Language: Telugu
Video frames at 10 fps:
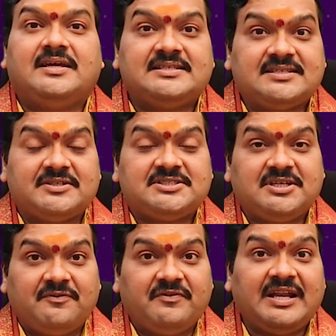ఈ
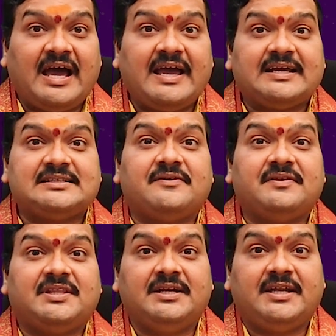సంవత్సరం వినాయక
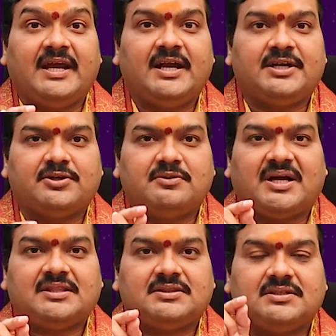చవితి డేటు
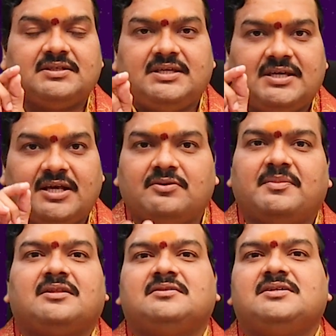మంత్ ఇయరు
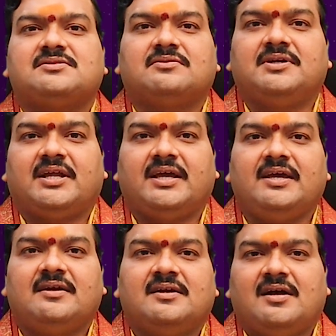మనం తీసుకుంటే
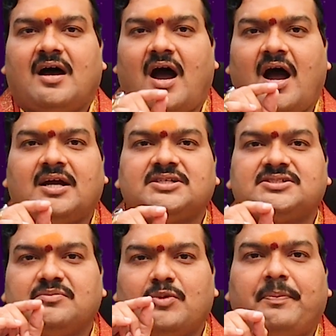
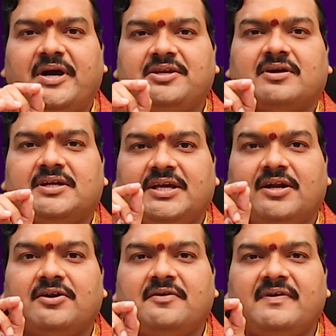ఆగస్టు ముప్పై ఒకటి
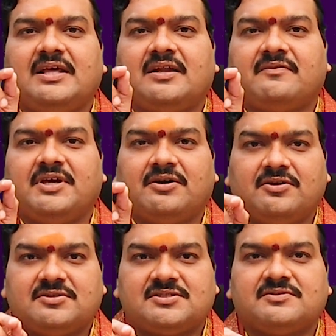రెండు వేల ఇరవై
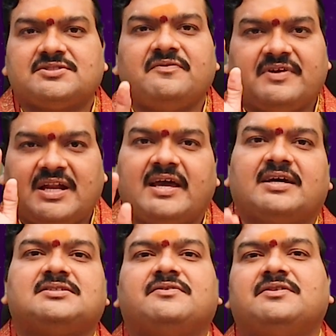రెండో సంవత్సరం
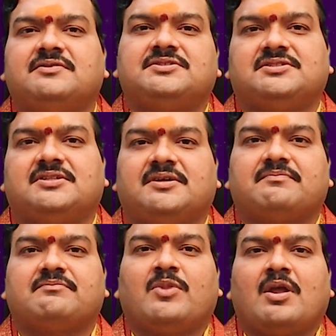వినాయక చవితి వచ్చింది
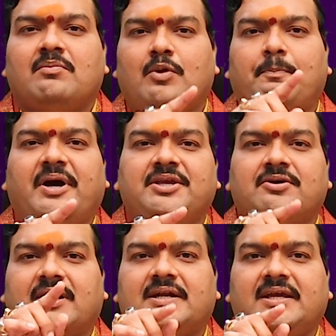ముప్పై
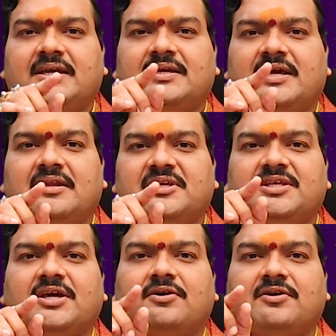ఒకటి
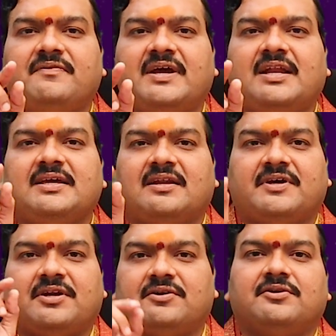ఎనిమిది రెండు వేల
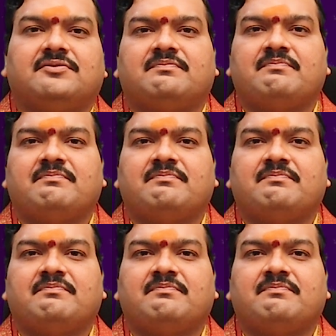ఇరవై రెండు